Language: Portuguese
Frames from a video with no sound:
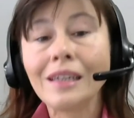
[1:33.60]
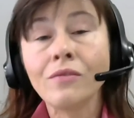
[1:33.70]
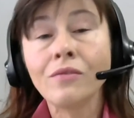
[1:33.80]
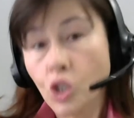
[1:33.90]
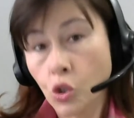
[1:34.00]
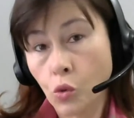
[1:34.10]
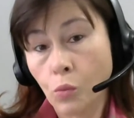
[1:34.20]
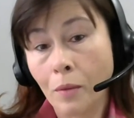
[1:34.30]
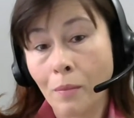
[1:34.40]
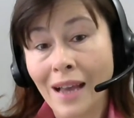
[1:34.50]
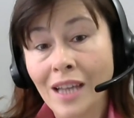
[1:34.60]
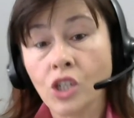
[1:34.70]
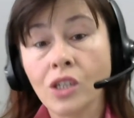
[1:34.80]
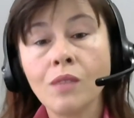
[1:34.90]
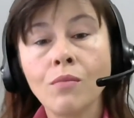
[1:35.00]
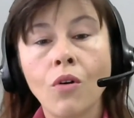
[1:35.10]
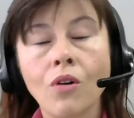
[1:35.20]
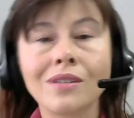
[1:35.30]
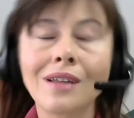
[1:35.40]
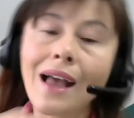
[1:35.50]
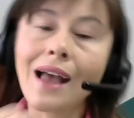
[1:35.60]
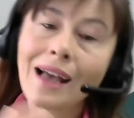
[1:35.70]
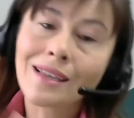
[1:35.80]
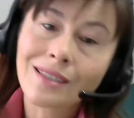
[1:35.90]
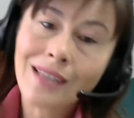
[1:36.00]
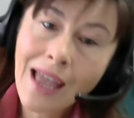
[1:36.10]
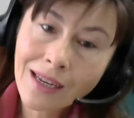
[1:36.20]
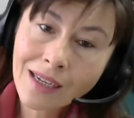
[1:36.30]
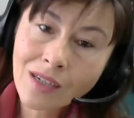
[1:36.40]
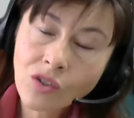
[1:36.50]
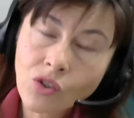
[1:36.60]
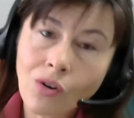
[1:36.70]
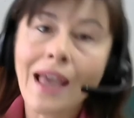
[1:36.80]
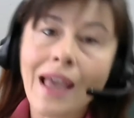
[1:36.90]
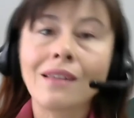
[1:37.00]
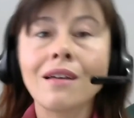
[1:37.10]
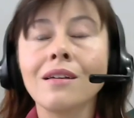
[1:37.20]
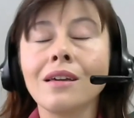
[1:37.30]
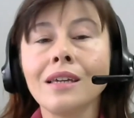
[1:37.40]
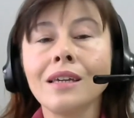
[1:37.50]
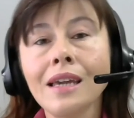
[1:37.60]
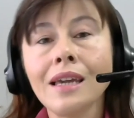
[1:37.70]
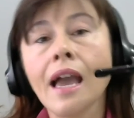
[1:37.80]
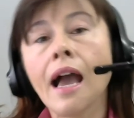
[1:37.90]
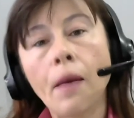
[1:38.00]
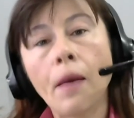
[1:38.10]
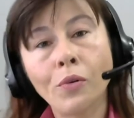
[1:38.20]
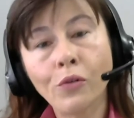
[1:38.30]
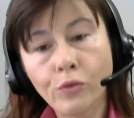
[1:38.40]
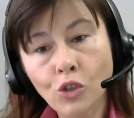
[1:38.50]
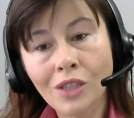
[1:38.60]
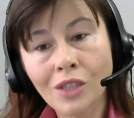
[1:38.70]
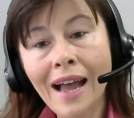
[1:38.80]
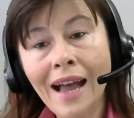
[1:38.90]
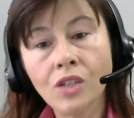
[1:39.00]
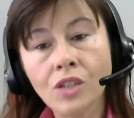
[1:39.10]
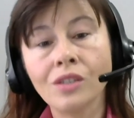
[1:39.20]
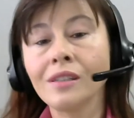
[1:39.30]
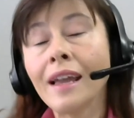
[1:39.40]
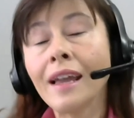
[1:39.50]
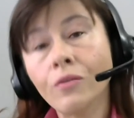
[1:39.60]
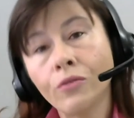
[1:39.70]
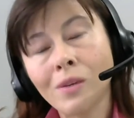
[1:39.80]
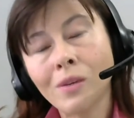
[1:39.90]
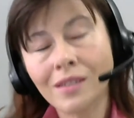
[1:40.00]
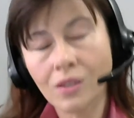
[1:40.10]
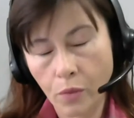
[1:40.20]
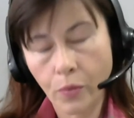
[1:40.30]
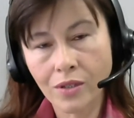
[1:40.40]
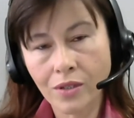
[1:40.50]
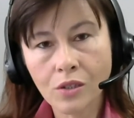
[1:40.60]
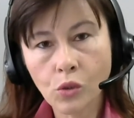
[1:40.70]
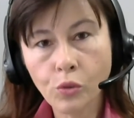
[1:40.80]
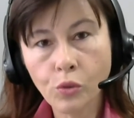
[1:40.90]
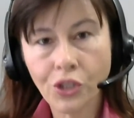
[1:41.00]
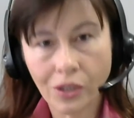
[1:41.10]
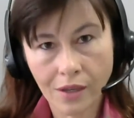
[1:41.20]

Vejam uma imagem que mostra as técnicas de coleta e a profundidade da informação que pode ser obtida.